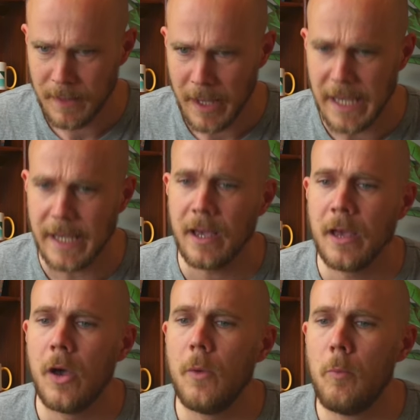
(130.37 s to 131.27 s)
Et
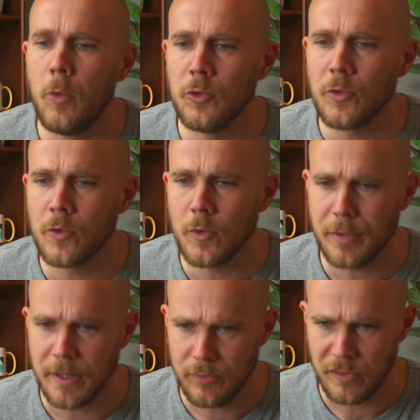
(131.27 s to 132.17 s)
montrons que
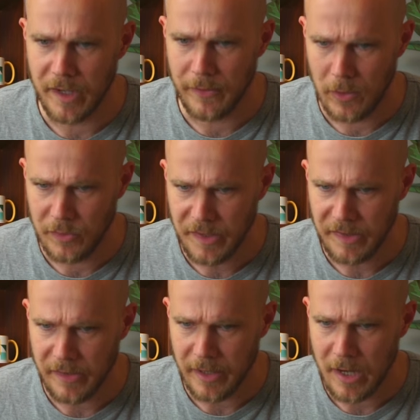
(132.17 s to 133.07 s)
Pn plus 1 est vrai aussi,
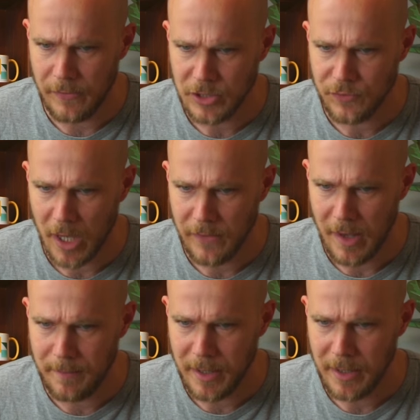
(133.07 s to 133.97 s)
c'est-à-dire qu'à la fin, je vais arriver à
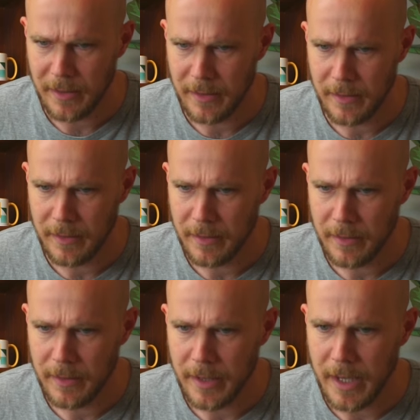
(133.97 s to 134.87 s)

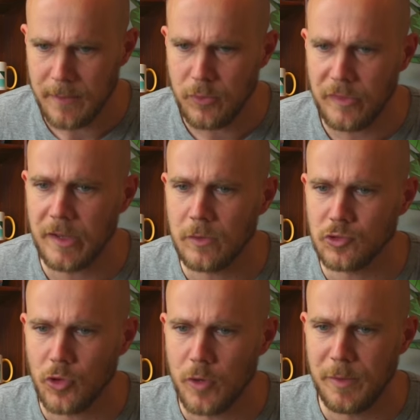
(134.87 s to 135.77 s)
Pn plus 1. Donc je
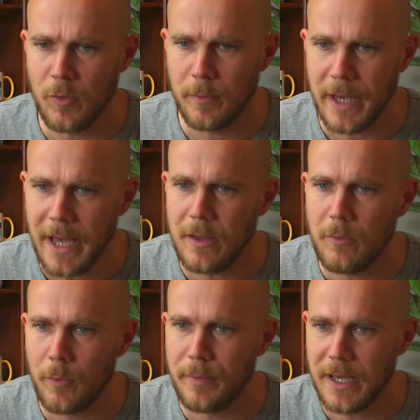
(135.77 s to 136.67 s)
recopie mon Pn.
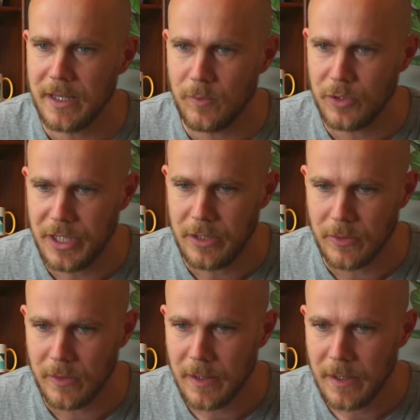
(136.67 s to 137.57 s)
Mon Pn, il me dit
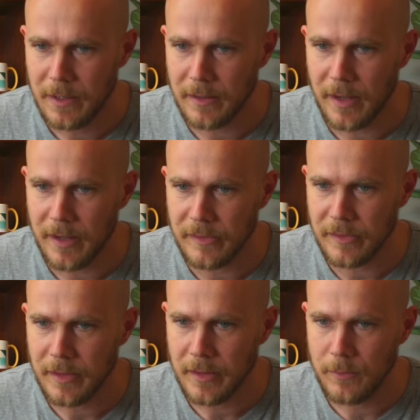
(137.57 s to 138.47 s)
que 13
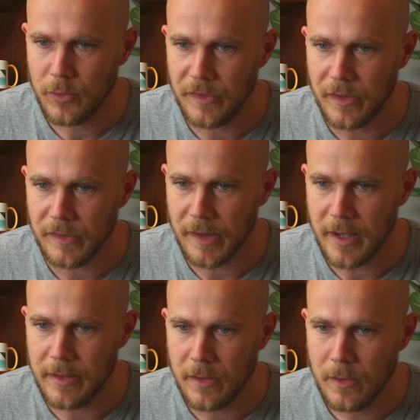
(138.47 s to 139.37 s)
puissance
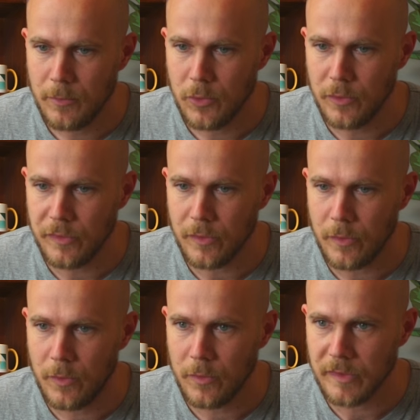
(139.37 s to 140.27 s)
n plus
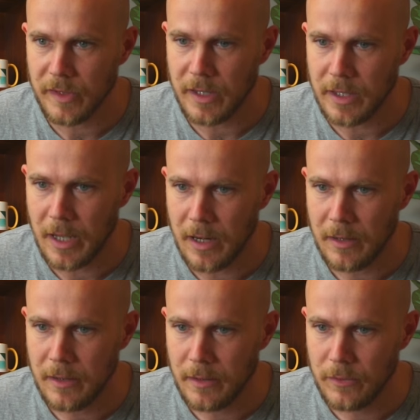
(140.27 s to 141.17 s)
11 égale
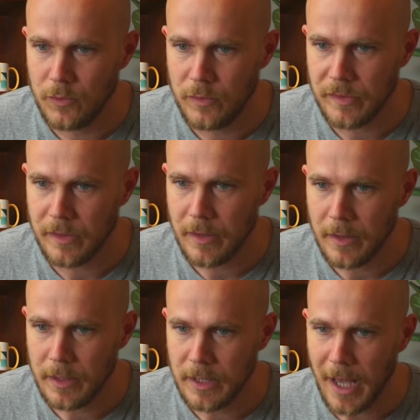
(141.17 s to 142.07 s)

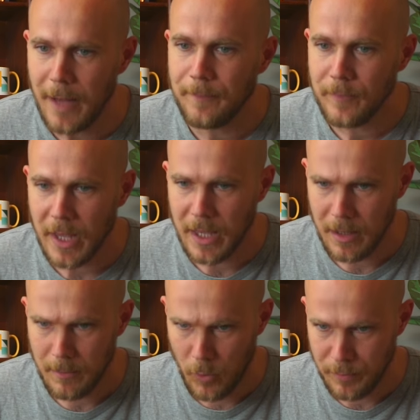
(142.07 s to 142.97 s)
12k. Et
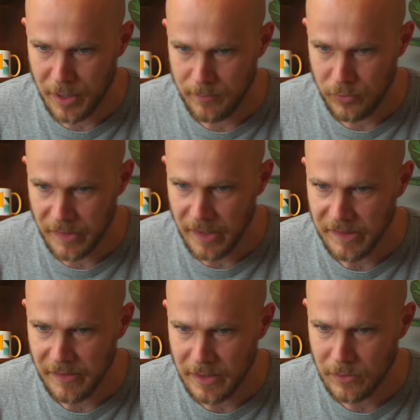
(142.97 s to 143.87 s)
mon Pn plus 1,
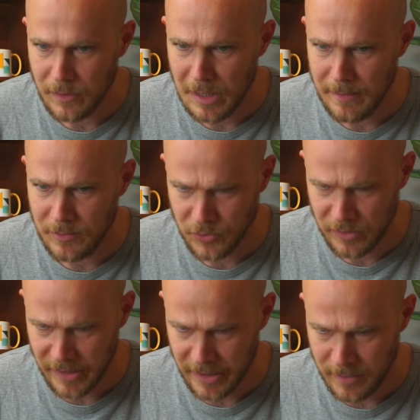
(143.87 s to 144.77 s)
ça va être la même chose
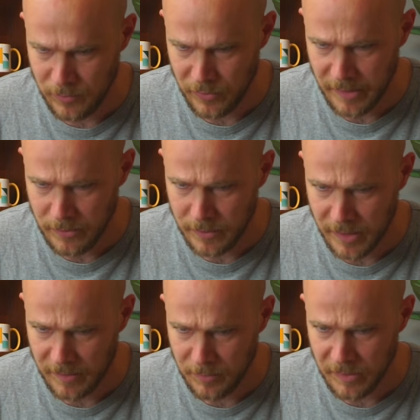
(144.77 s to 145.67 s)
avec n plus 1, donc
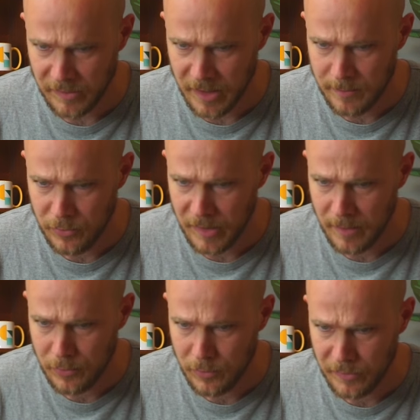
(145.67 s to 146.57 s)
13 puissance n plus 1
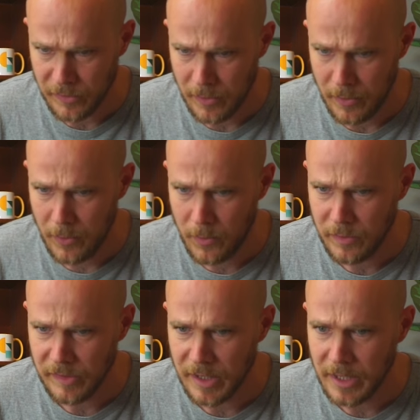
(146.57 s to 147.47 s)
plus
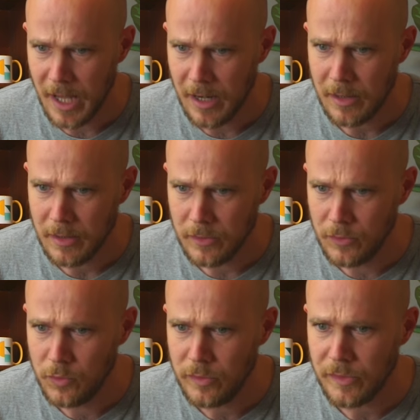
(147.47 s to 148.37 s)
11 égale
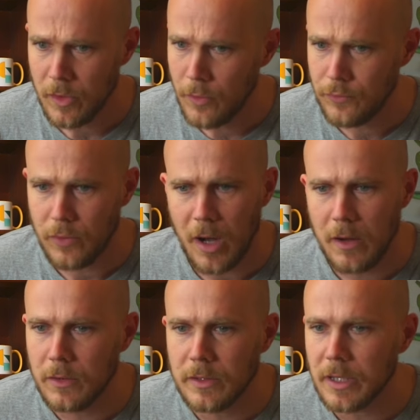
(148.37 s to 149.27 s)
12 fois
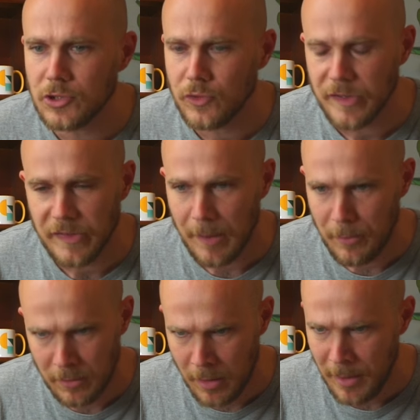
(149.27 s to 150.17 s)
euh, quelque chose qui sera
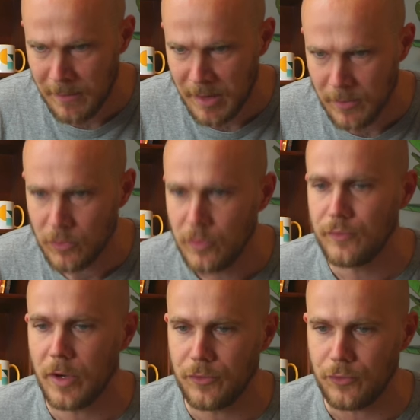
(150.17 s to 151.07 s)
probablement pas le même, 12
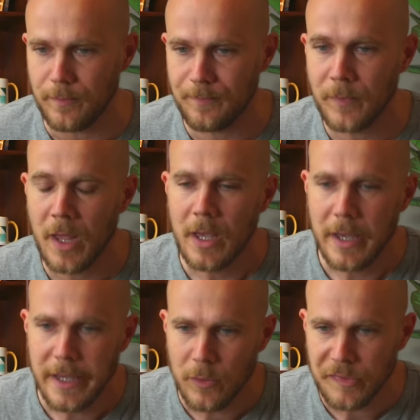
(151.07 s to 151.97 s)
fois q.
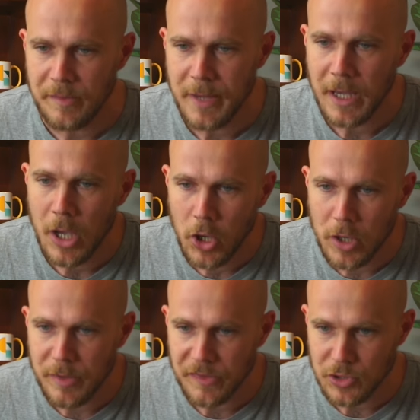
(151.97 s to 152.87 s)
Et on s'y met. Comment
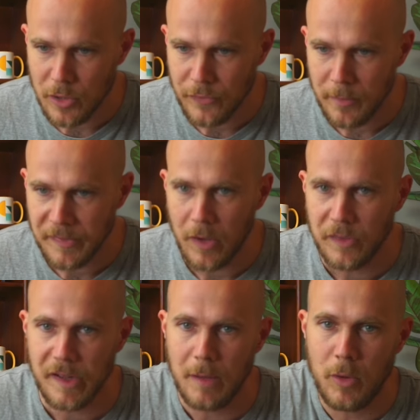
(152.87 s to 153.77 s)
est-ce que je transforme ça en
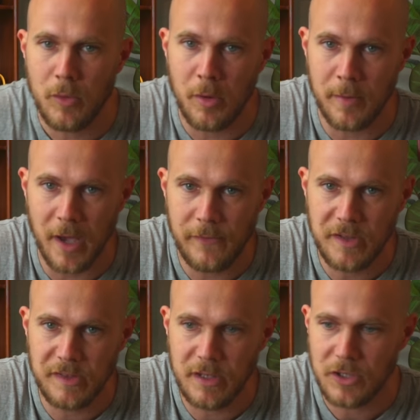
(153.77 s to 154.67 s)
ça Bon, mon premier réflexe,
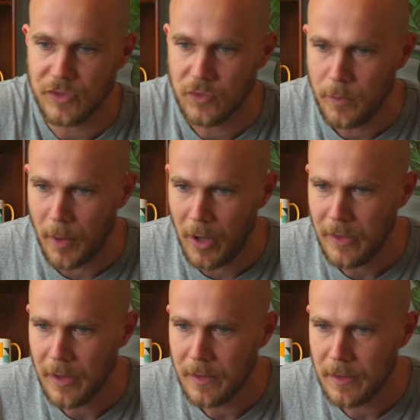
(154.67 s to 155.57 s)
c'est de dire je vais tout prendre
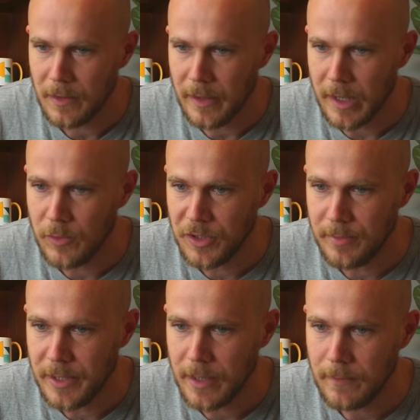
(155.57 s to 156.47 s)
et
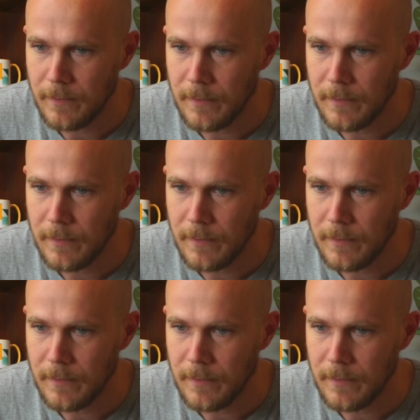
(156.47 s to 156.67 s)
multiplier